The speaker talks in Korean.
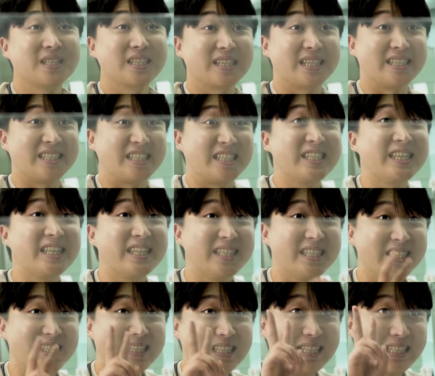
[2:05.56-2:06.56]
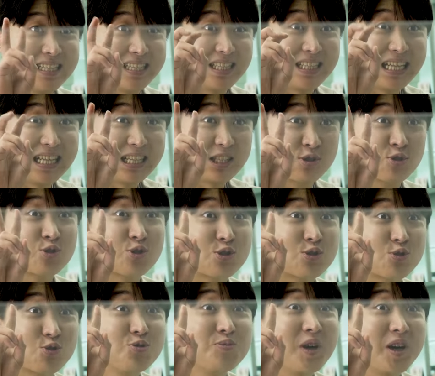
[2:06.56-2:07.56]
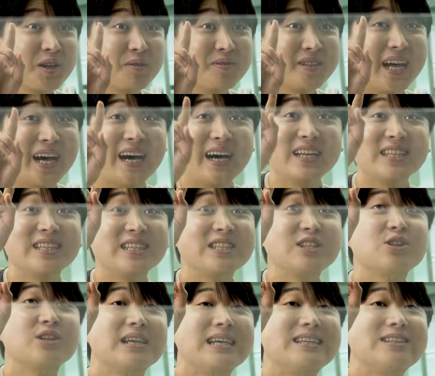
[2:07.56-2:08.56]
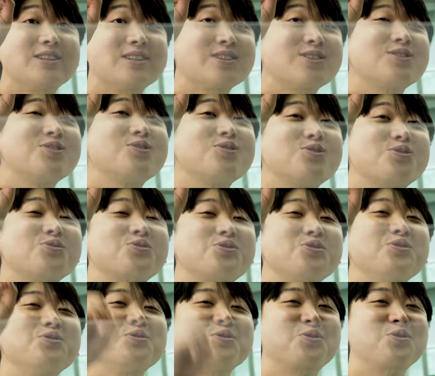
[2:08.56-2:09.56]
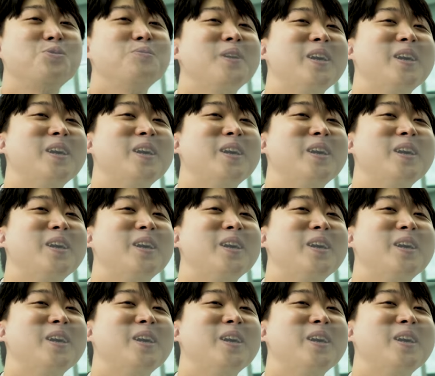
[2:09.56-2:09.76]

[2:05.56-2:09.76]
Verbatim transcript: 그 증인은 두 명입니다. 두, 두, 두